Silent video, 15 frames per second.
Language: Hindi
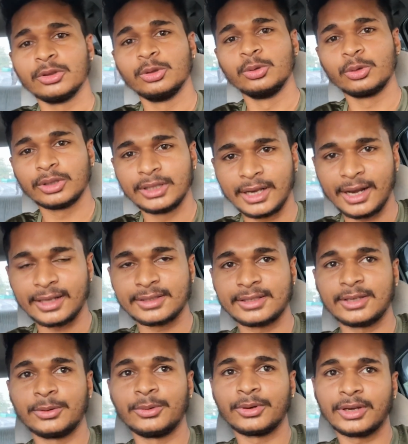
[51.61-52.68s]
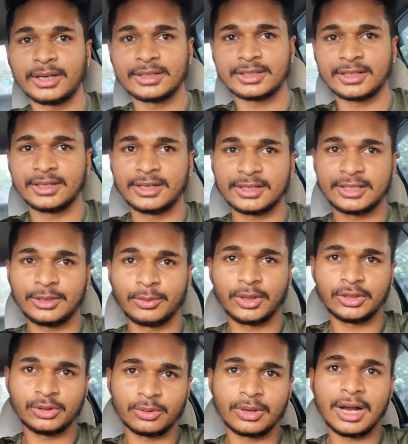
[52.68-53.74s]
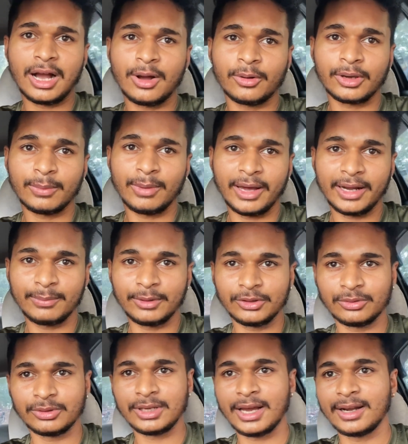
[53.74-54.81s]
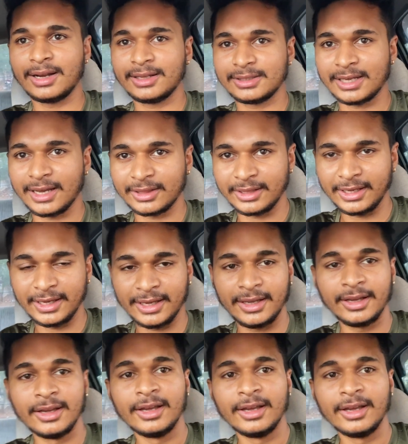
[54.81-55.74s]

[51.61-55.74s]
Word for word: दूर दराज से होंगे शहर से होंगे जो गांव के बारे में जो जानना चाहते हैं